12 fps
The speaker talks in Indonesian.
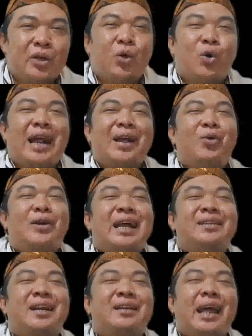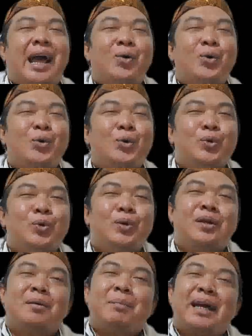Orang-orang terdahulu
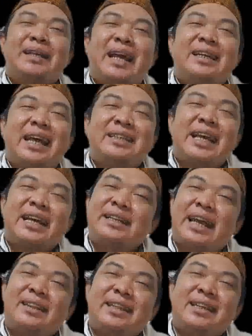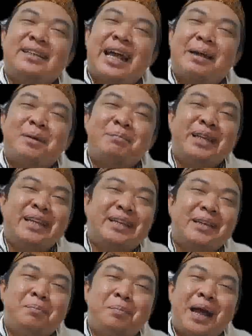pada dasarnya tidak
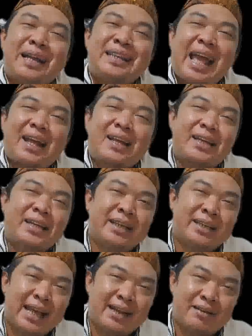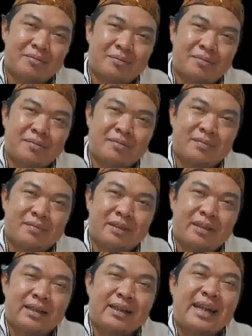memiliki banyak keinginan
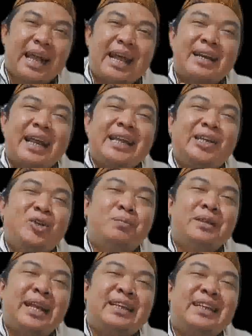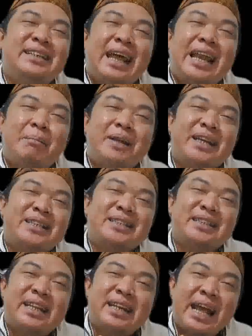karena hidupnya di dalam
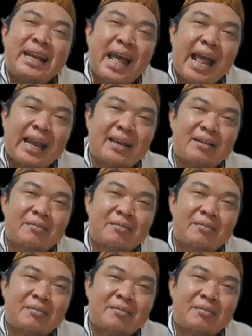kesederhanaan.